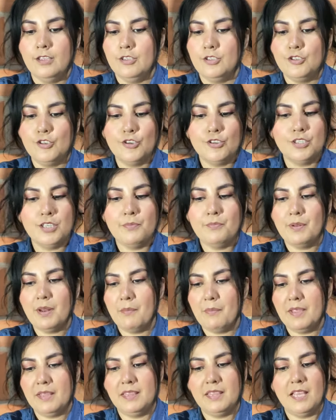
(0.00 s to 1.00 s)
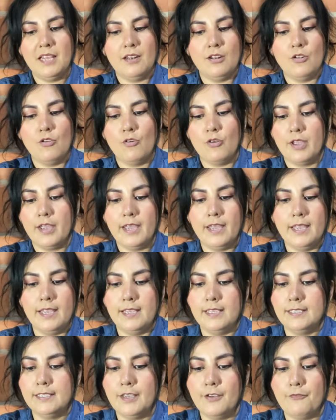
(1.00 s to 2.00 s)
Yo simplemente lo que
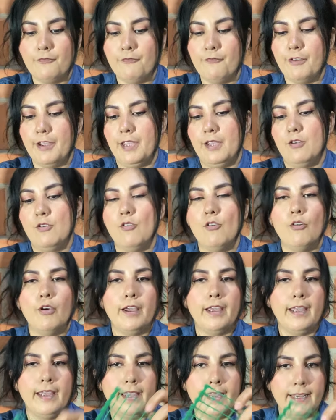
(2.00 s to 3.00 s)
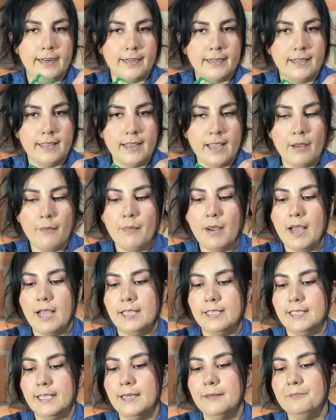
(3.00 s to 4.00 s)
hice fue coger la
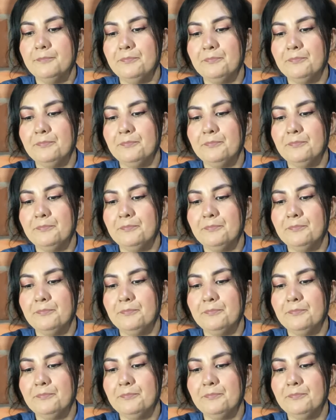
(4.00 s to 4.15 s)
malla